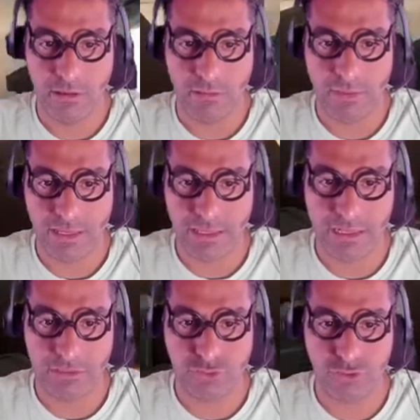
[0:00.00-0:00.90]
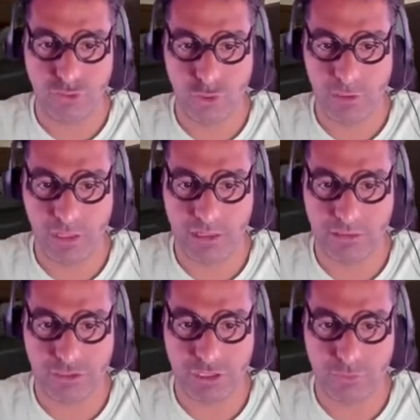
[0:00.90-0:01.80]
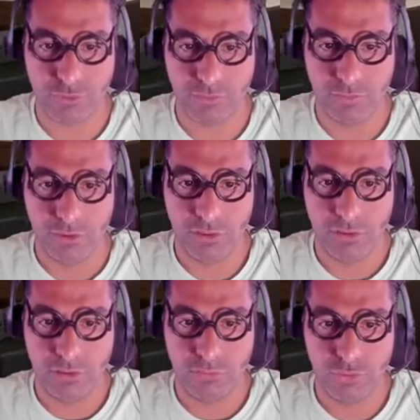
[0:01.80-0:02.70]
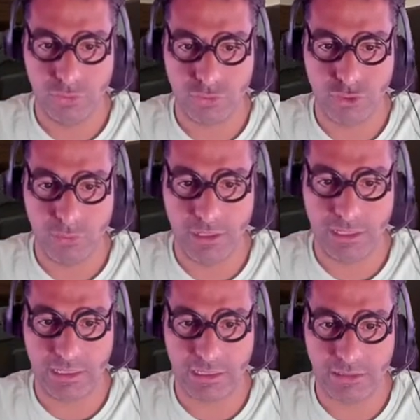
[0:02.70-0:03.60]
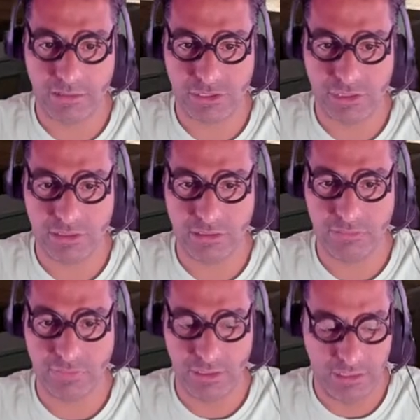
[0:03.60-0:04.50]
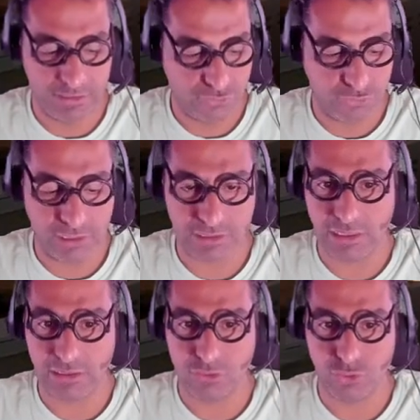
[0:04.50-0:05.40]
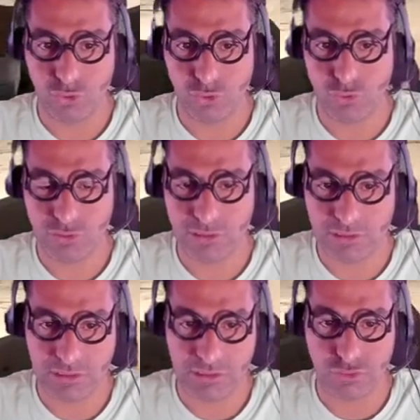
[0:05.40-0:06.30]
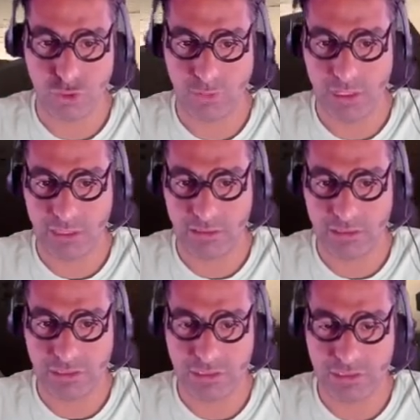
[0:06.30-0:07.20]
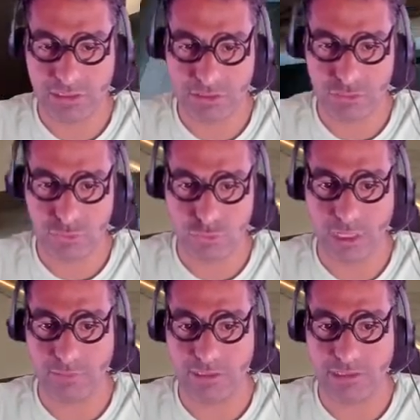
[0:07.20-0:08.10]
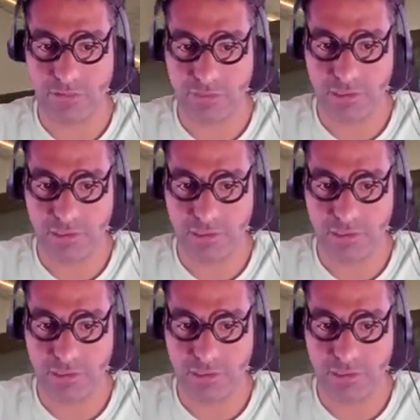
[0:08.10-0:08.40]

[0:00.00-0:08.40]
Ben genelde şöyle çömelerek ateş ediyorum. Bu çömelerek ateş edin falan diyorlar. Hani kurşun düz gitsin diye. Çömelerek ateş edecekseniz uzak mesafe.